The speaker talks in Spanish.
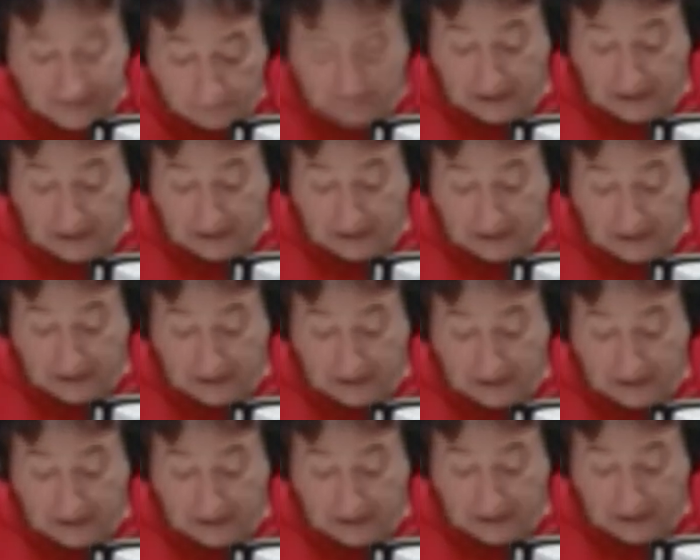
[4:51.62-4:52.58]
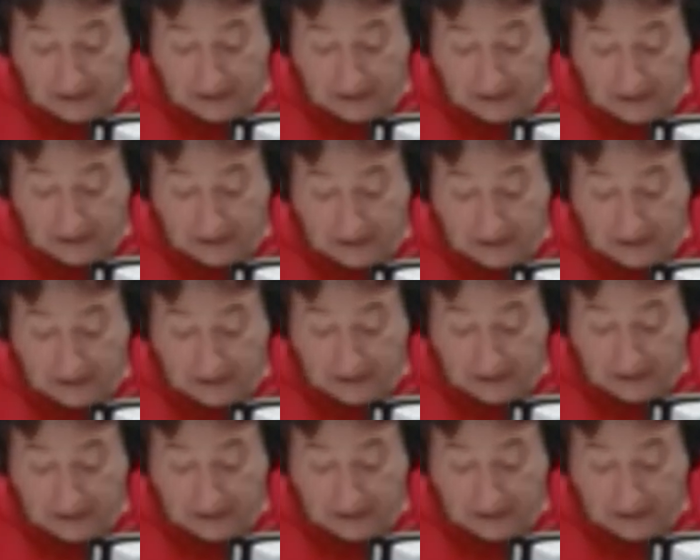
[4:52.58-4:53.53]
temas de freno mecánico
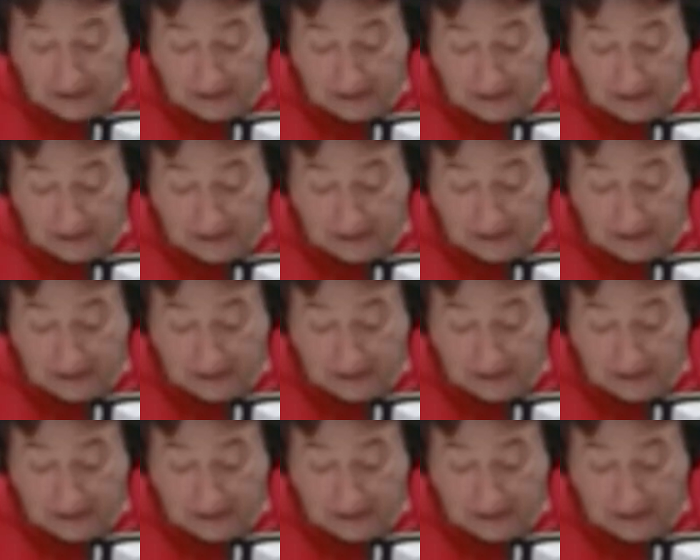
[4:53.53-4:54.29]
del ascensor